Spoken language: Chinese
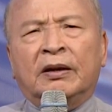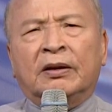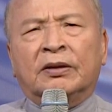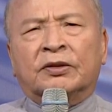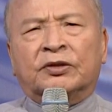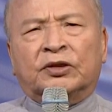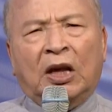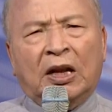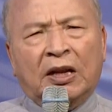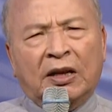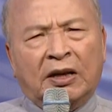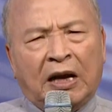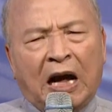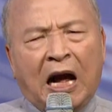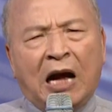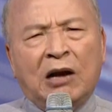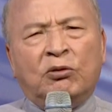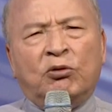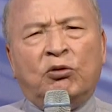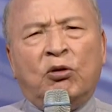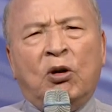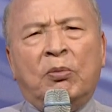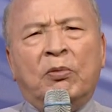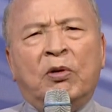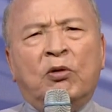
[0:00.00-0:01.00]
神看
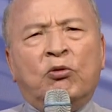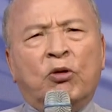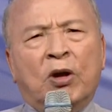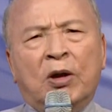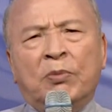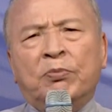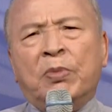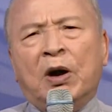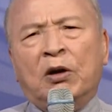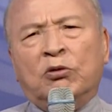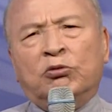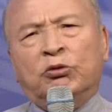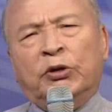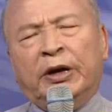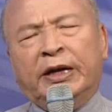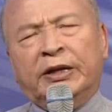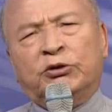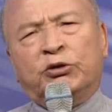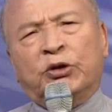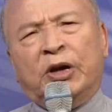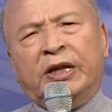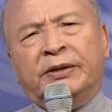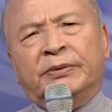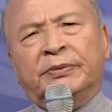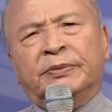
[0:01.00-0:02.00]
我们为宝为
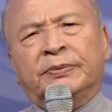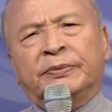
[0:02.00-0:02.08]
尊。